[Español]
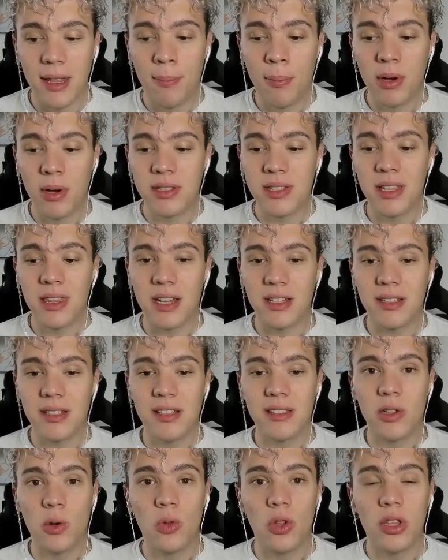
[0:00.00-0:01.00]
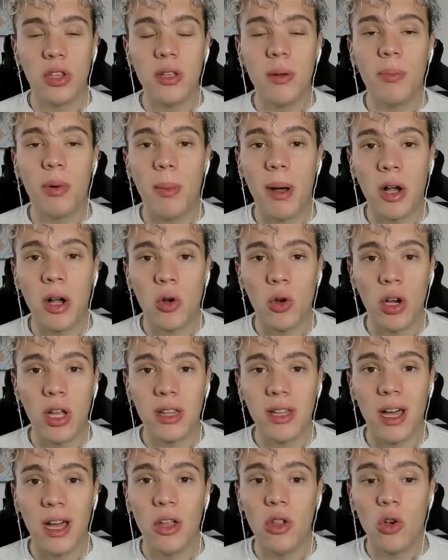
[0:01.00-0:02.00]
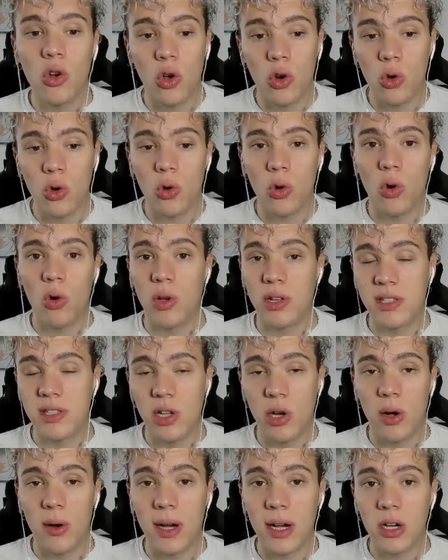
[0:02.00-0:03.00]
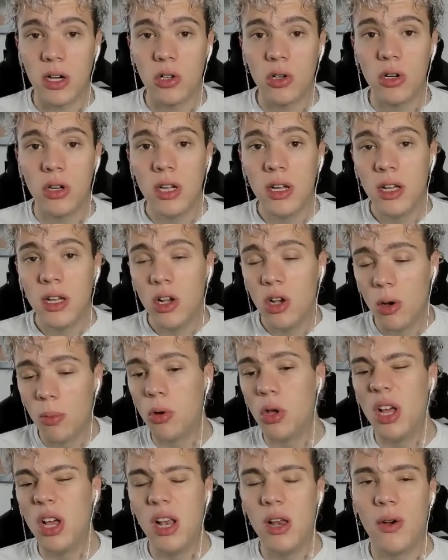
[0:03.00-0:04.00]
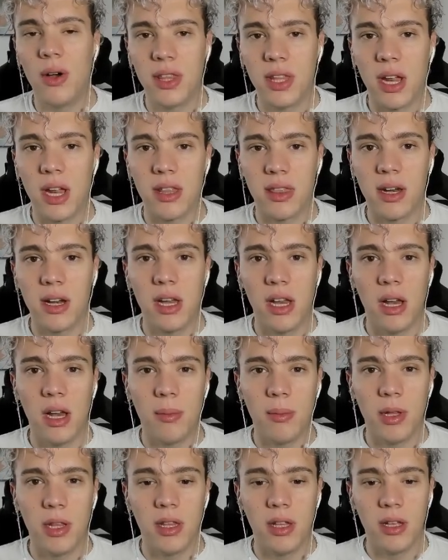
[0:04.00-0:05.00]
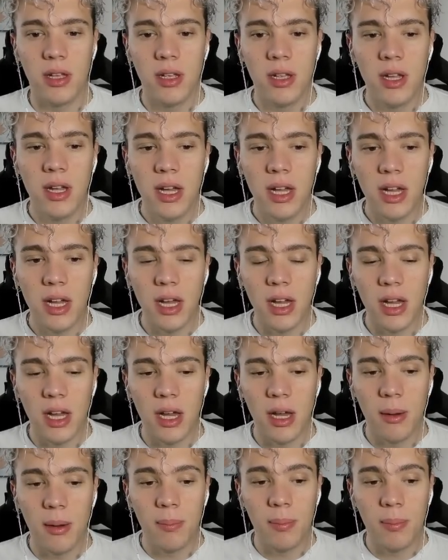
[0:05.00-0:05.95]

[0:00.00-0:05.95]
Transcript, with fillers: después entras al segundo tiempo más conectado, con un 1 a 0 abajo, lo puedes levantar tranquilamente. Eh,